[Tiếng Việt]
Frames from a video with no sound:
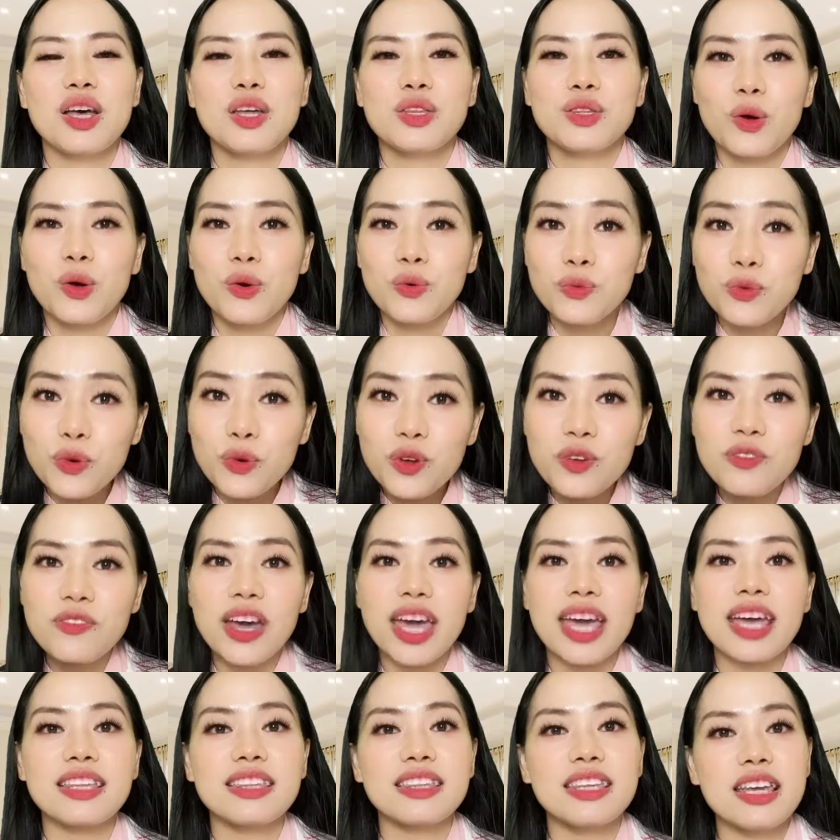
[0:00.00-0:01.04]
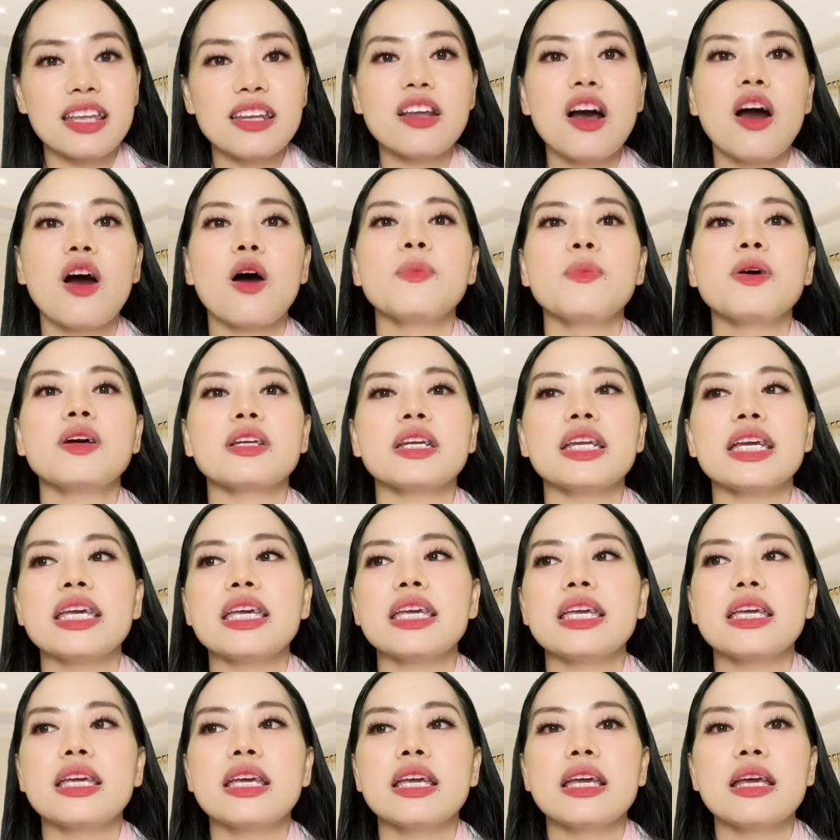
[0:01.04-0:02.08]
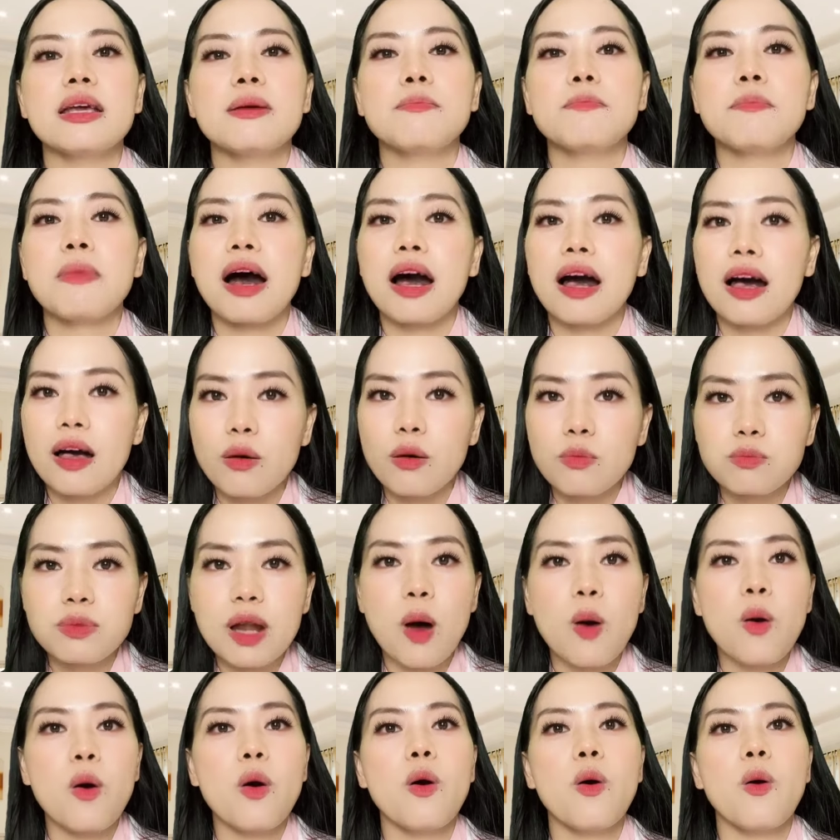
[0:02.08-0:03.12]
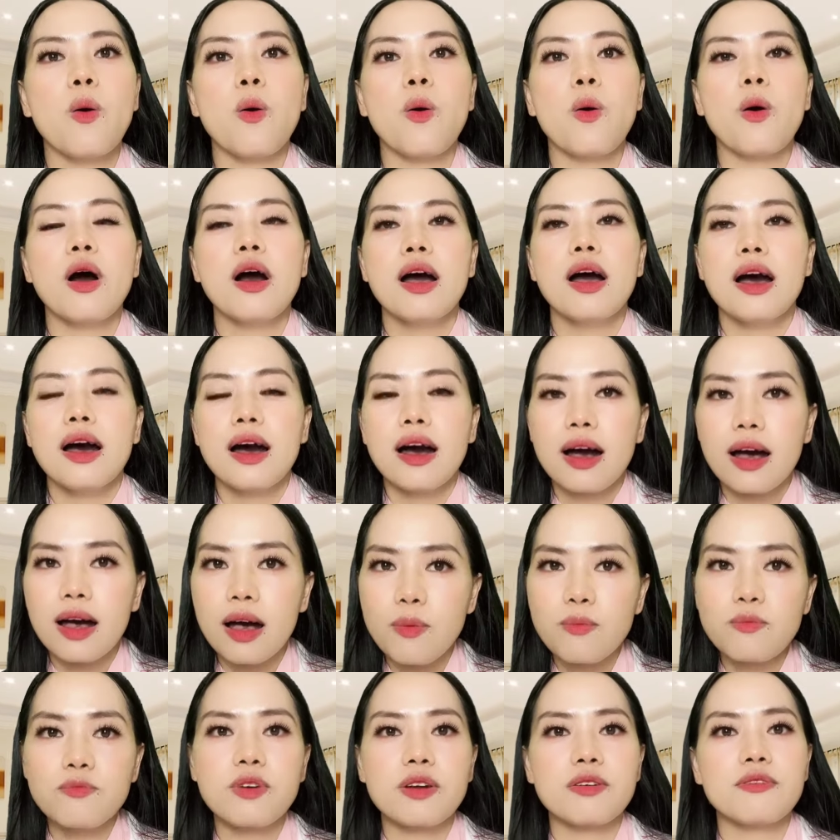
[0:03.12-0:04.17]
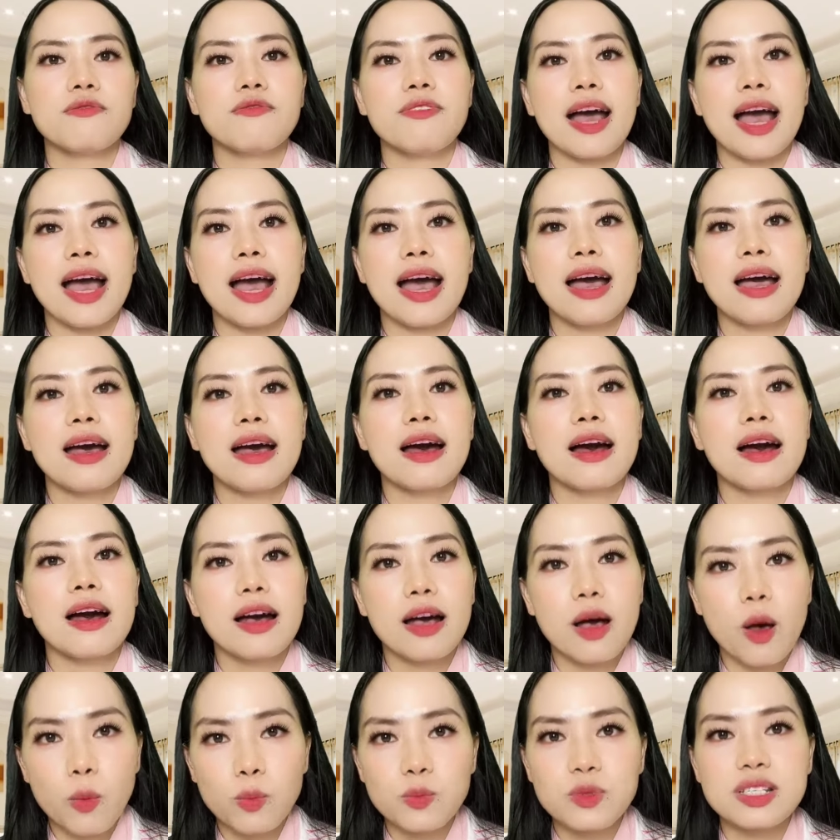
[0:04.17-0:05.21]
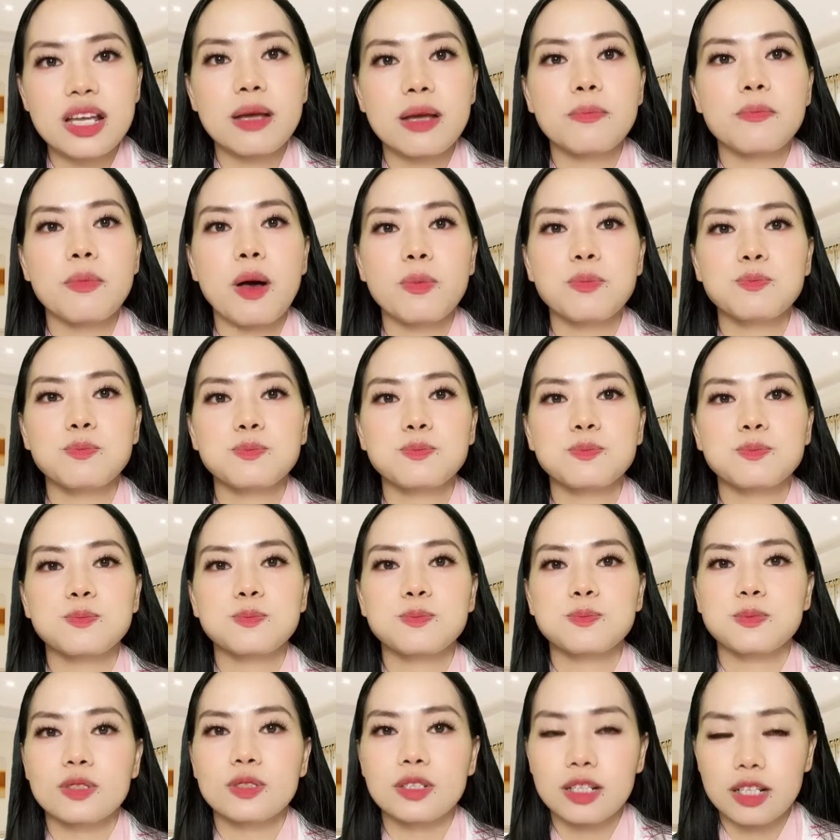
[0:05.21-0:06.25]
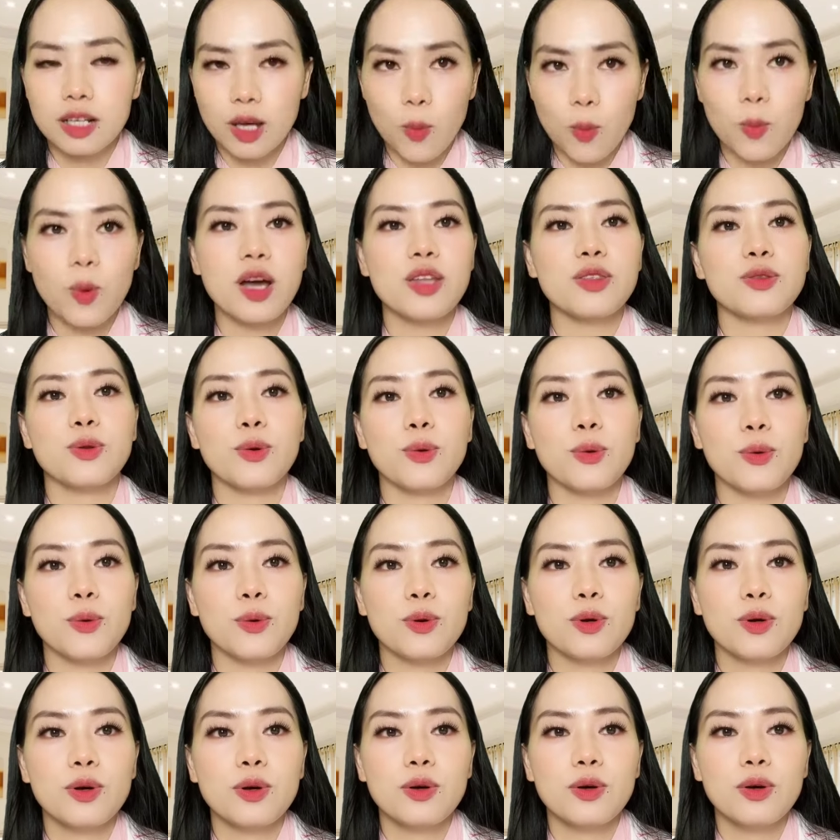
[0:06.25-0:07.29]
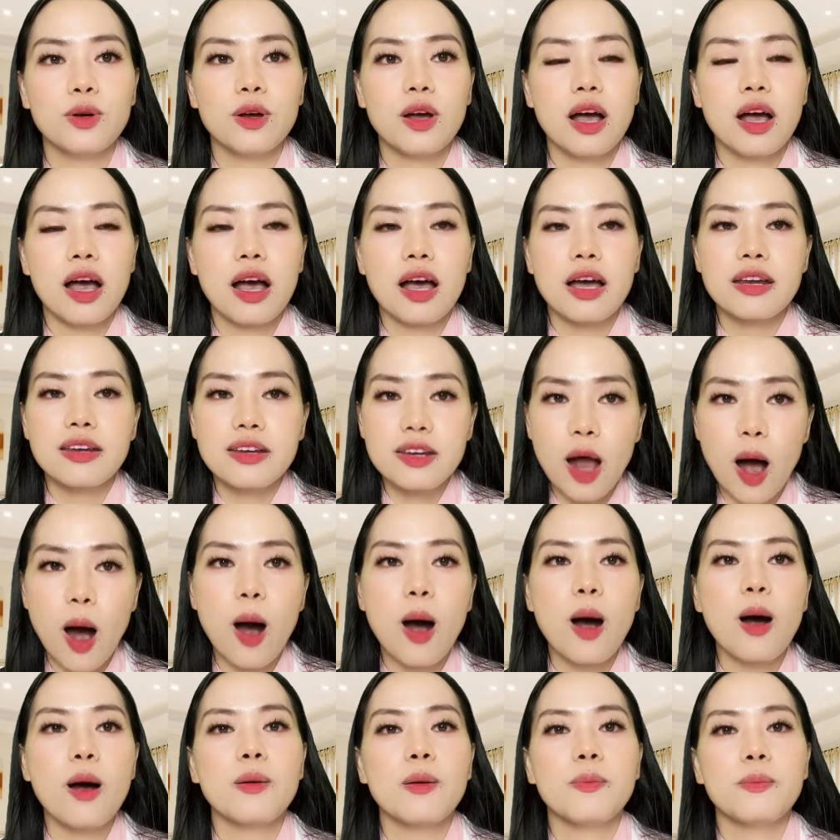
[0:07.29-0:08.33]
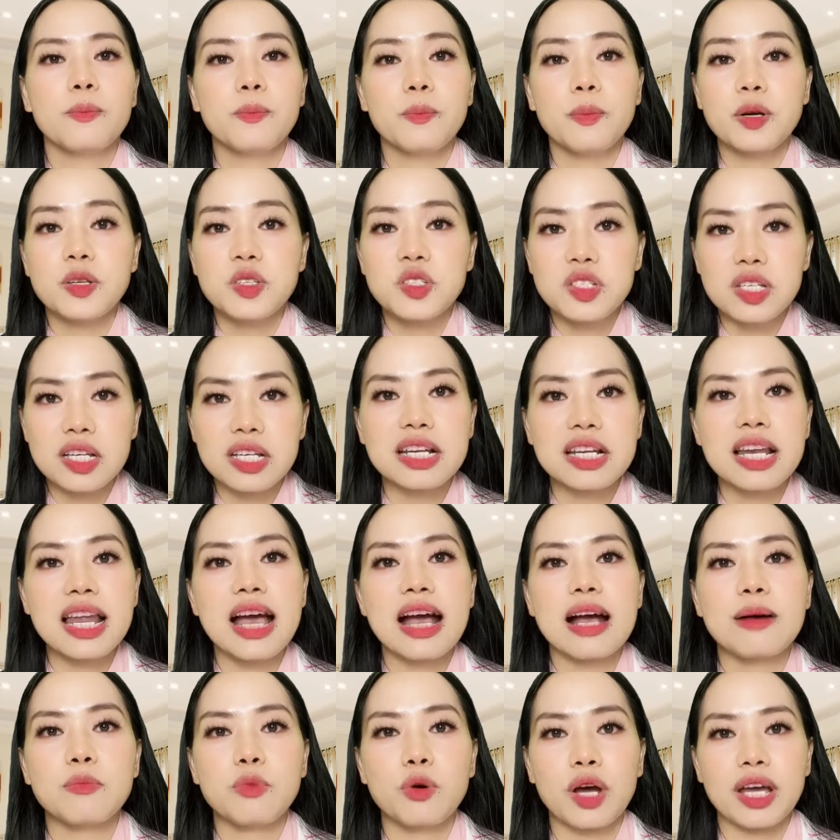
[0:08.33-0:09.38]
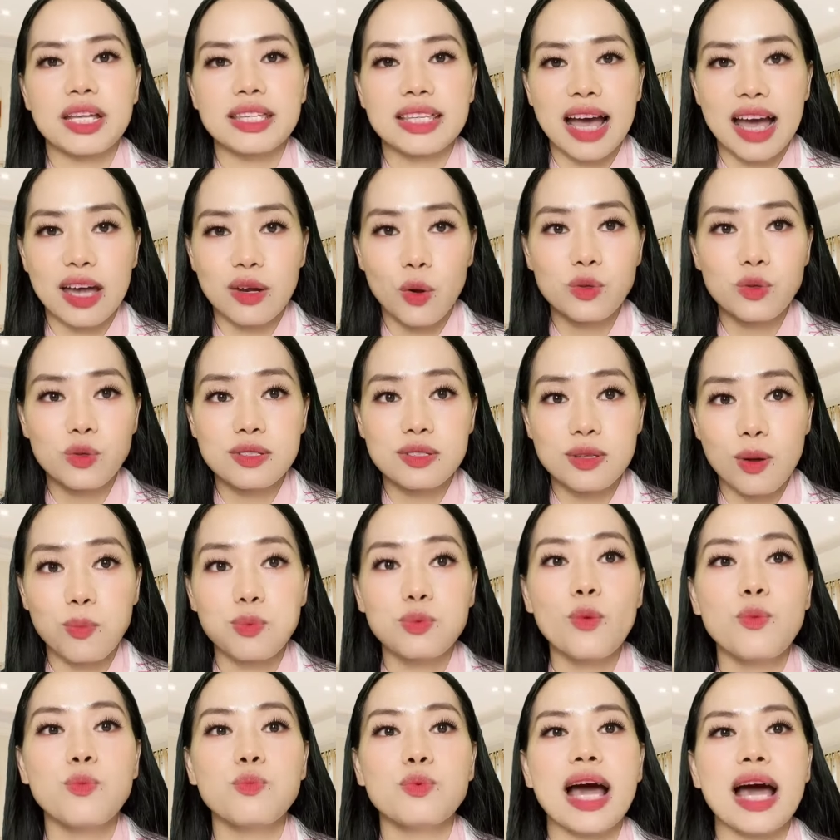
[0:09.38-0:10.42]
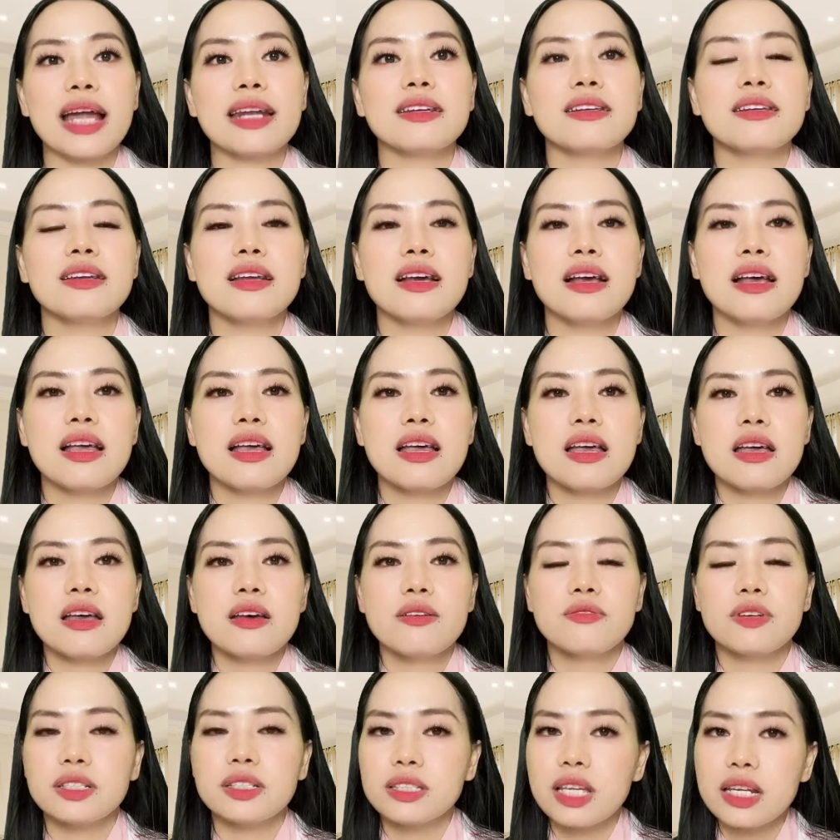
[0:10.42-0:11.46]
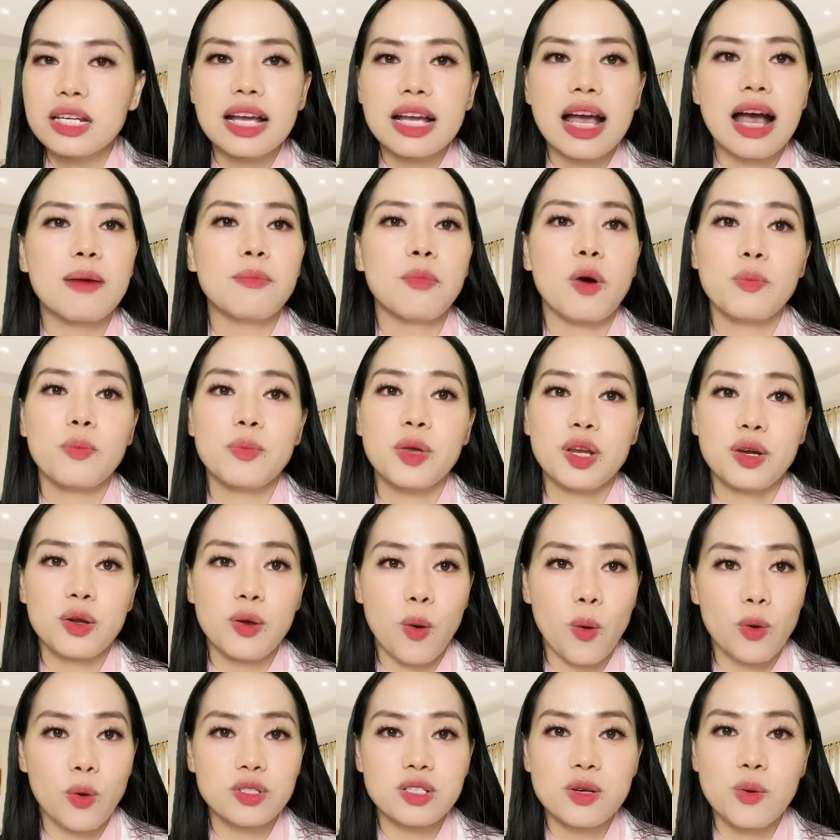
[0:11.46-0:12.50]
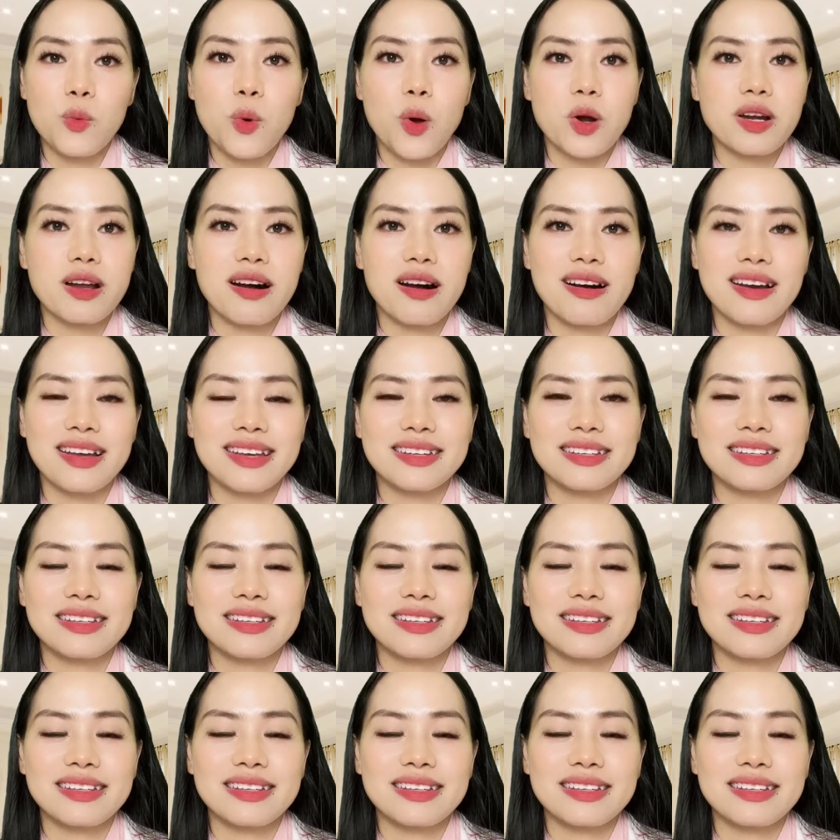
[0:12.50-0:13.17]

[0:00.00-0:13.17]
Tôi vui vẻ tiễn họ bước đi mà không đau khổ, không vật vã, không trách móc, không hận thù. Đó mới chính là một cái thái độ sống đúng đắn với tất cả mọi biến cố trong cuộc đời.